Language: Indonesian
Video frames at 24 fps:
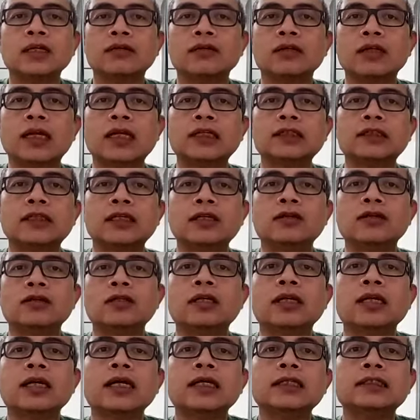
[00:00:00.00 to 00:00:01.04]
Saudaraku
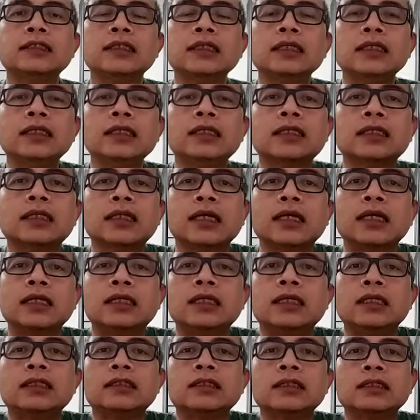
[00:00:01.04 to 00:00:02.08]
terkasih,
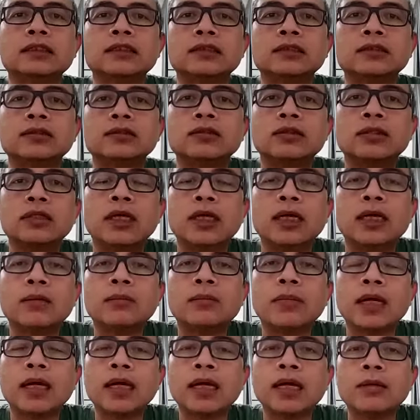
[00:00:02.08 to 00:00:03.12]
tadi sesudah
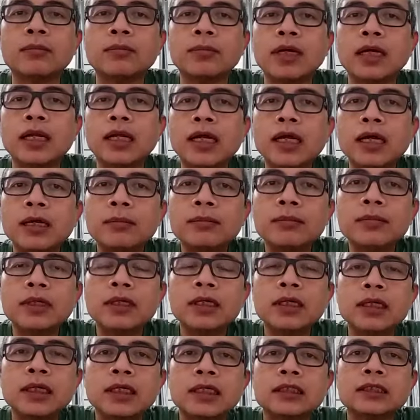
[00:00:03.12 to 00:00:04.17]
makan malam,
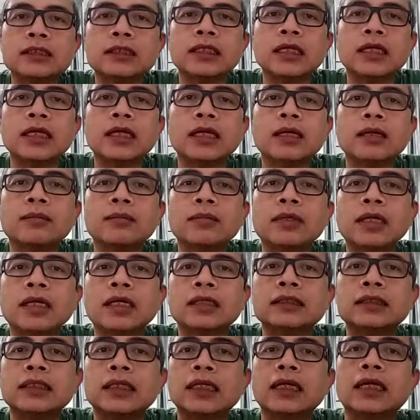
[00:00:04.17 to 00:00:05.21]
saya
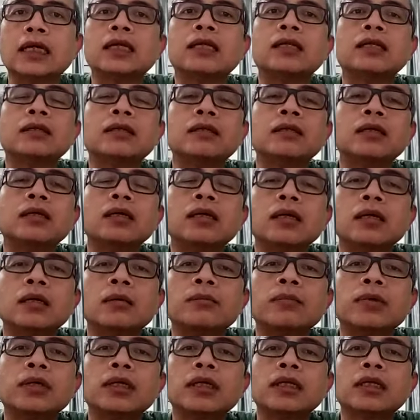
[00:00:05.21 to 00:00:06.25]
menyaksikan
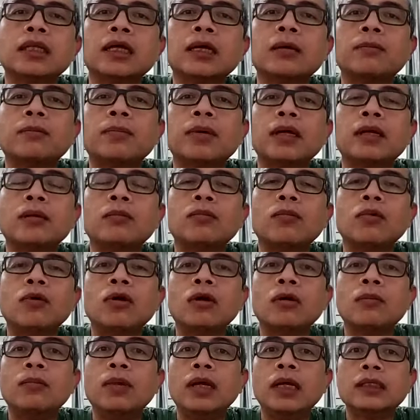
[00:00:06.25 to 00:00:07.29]
penetapan
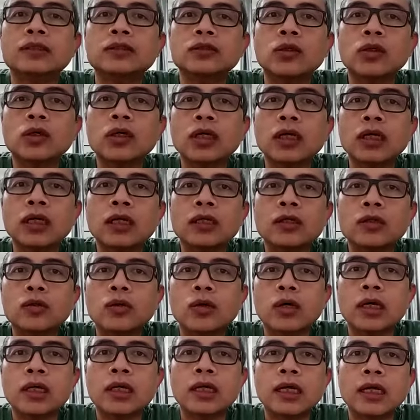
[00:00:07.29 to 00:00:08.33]
bahwa besok itu
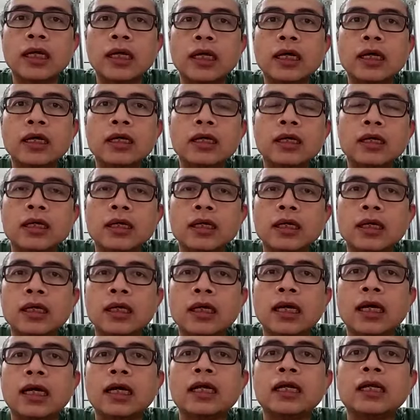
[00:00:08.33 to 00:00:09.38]
adalah
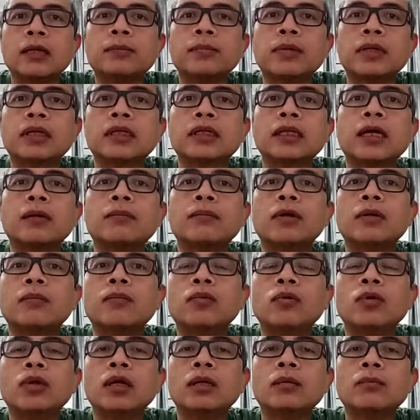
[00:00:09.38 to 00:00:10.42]
hari pertama
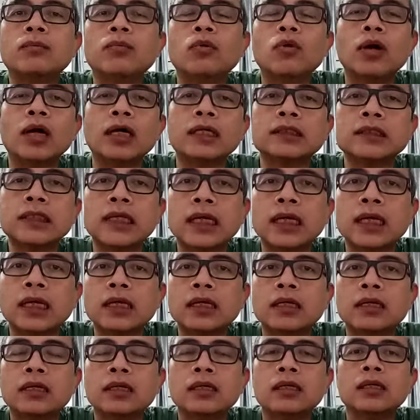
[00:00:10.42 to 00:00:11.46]
bulan
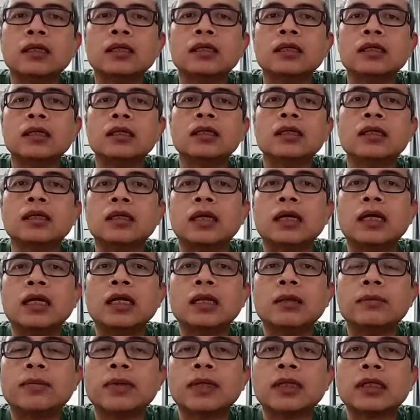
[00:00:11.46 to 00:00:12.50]
puasa.
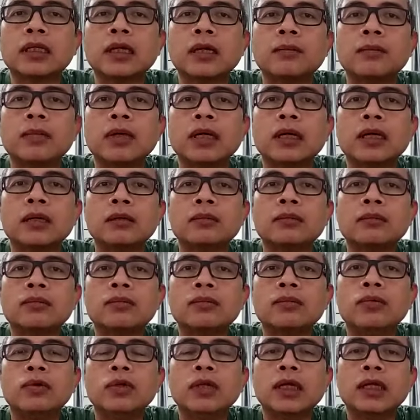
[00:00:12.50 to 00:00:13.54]
Hari pertama
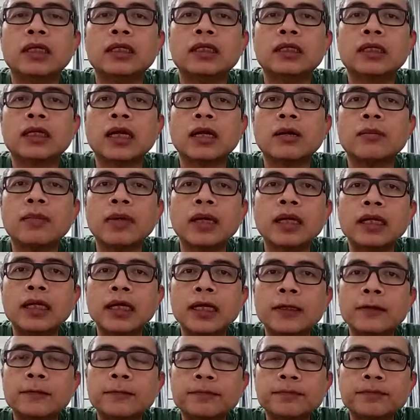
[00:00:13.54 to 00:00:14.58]
bulan
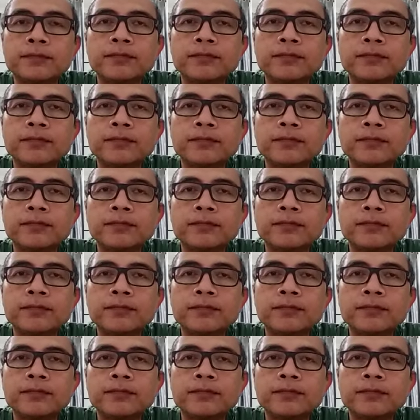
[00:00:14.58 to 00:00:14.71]
Ramadan.